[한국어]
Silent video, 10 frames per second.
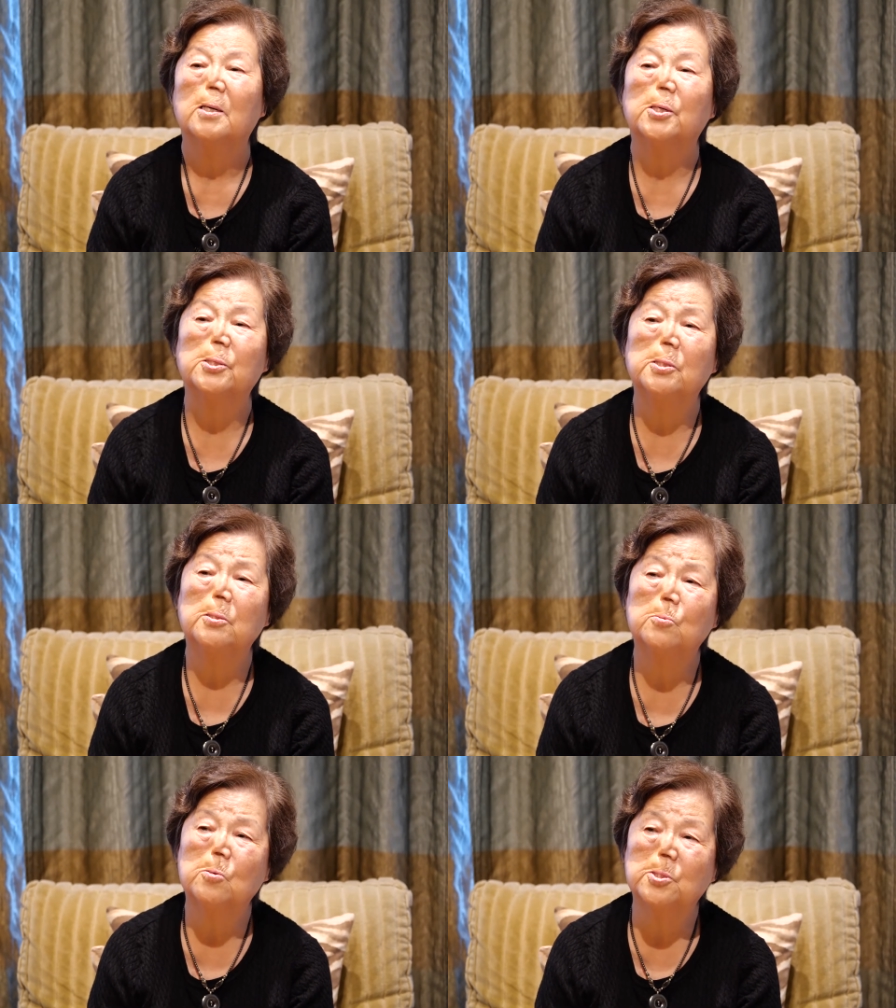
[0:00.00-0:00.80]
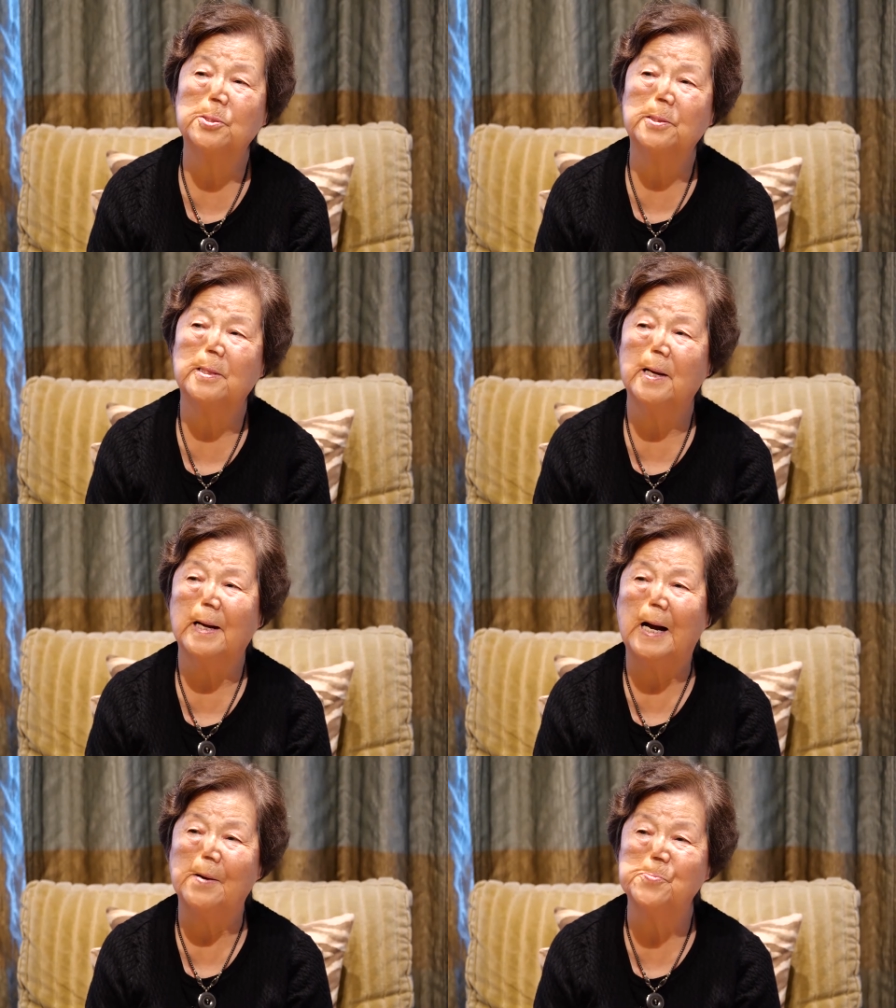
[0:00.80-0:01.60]
그러고 그때
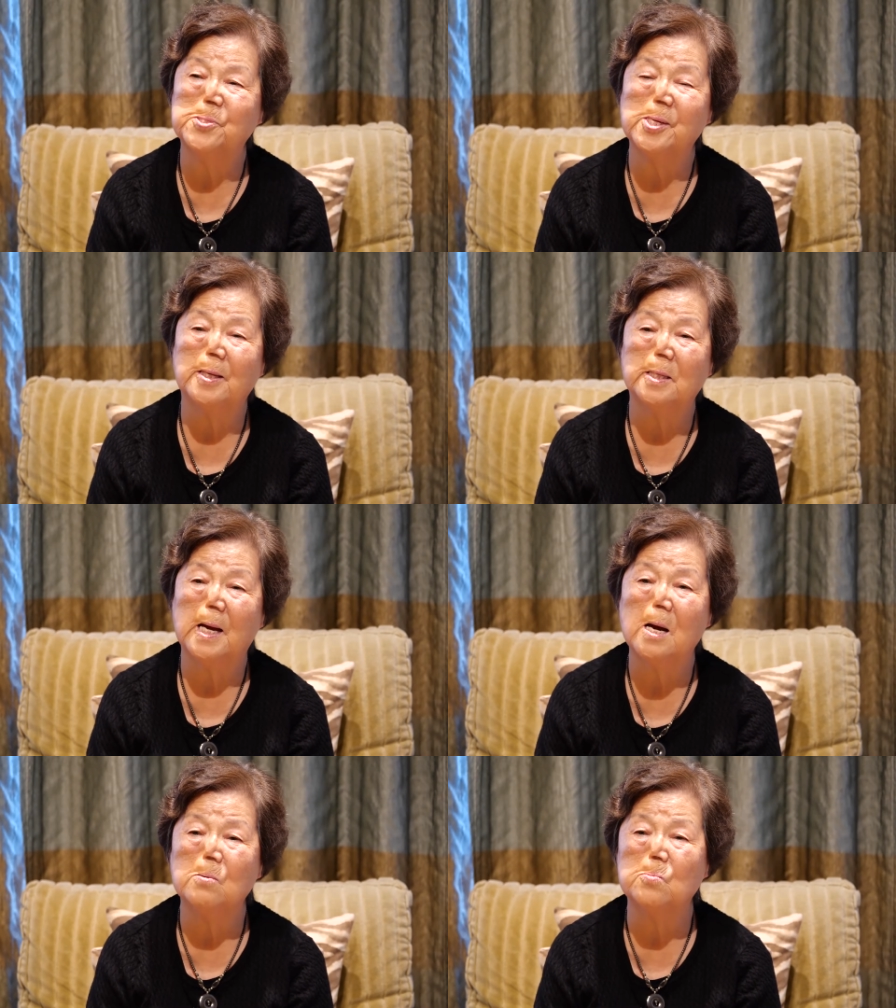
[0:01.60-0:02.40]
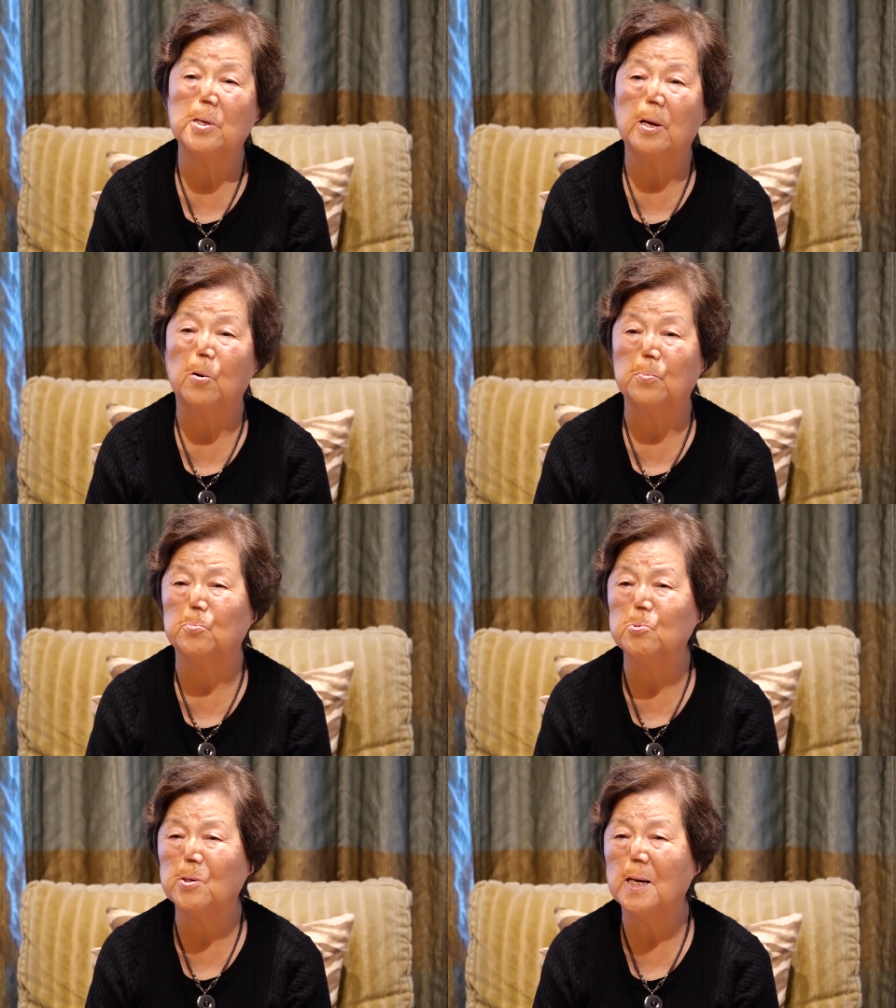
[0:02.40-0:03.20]
갑자기 한국에
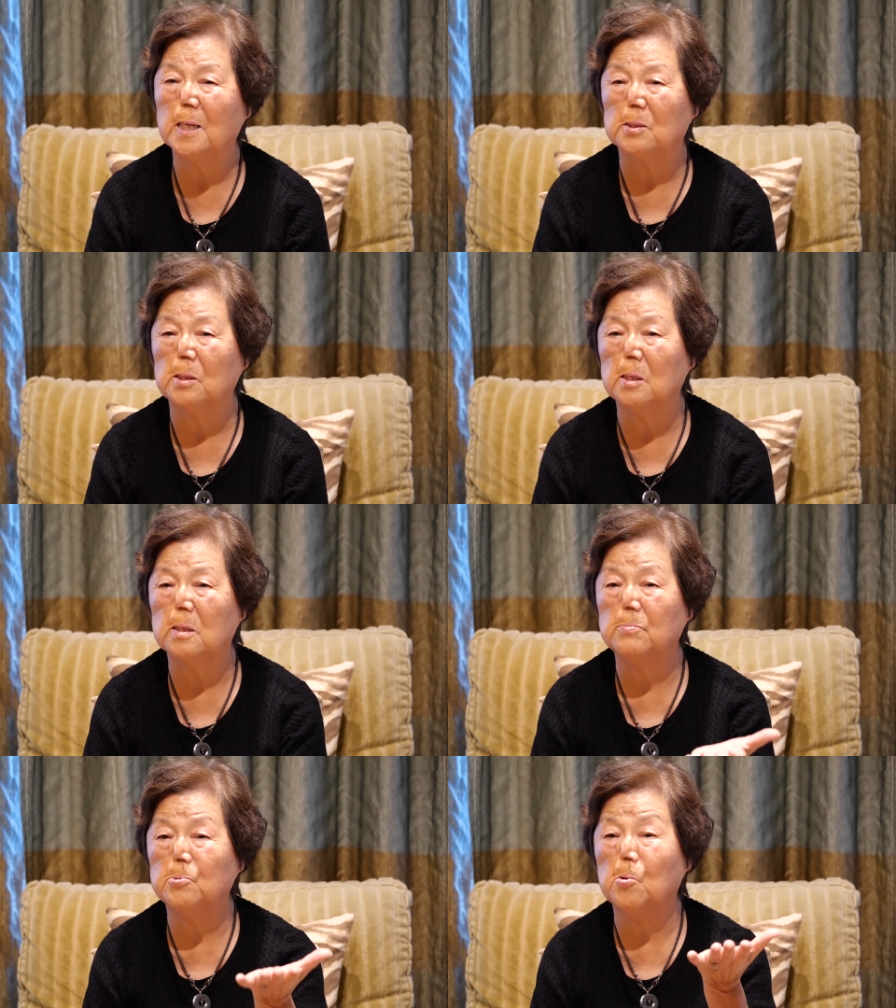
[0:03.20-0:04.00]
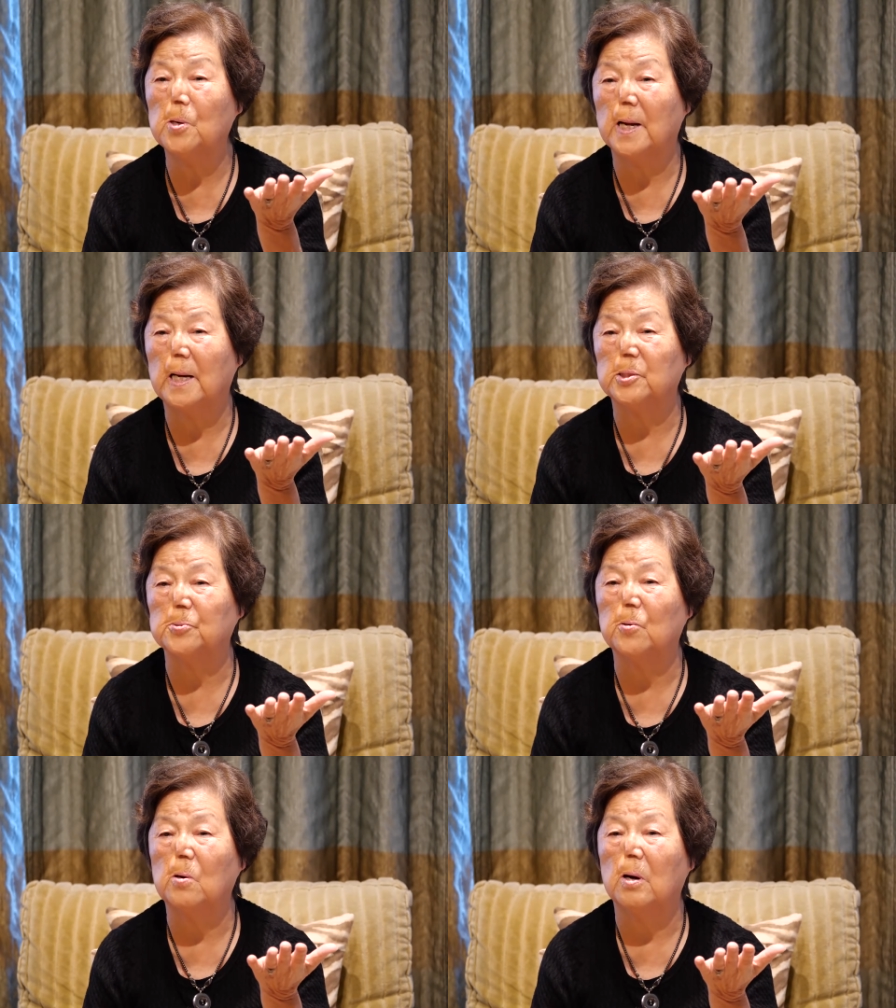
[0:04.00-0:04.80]
물가가 너무
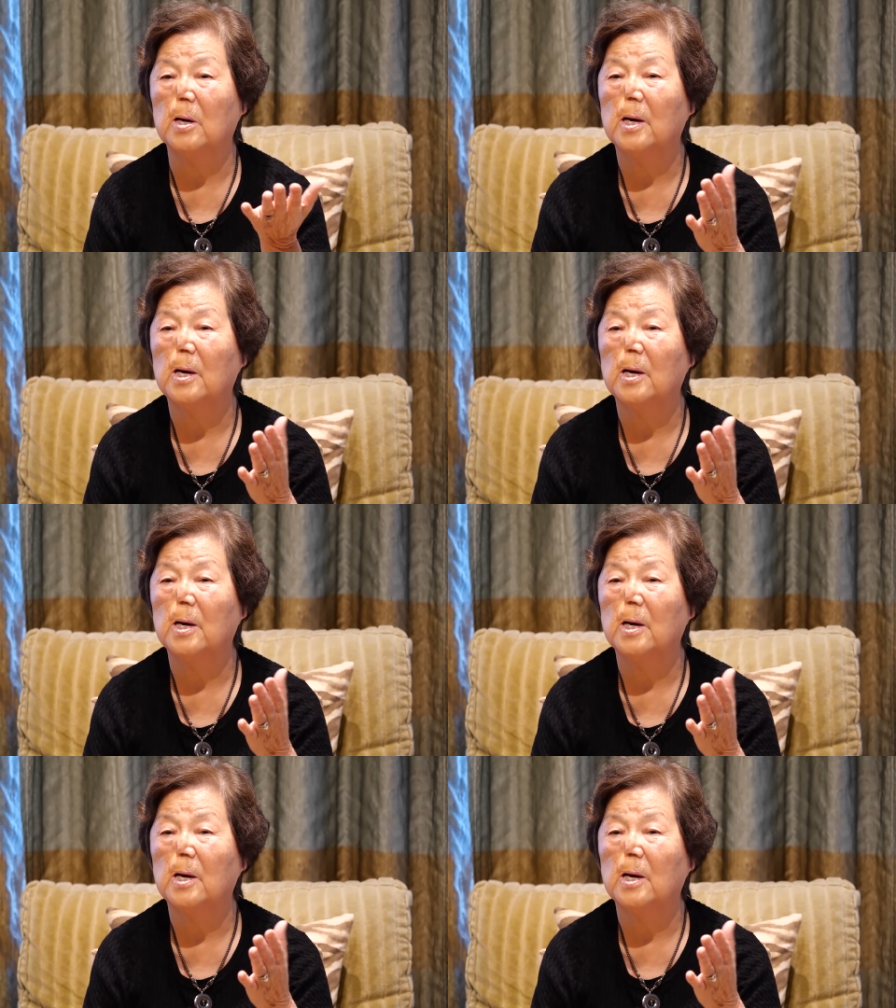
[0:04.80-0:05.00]
올라가지고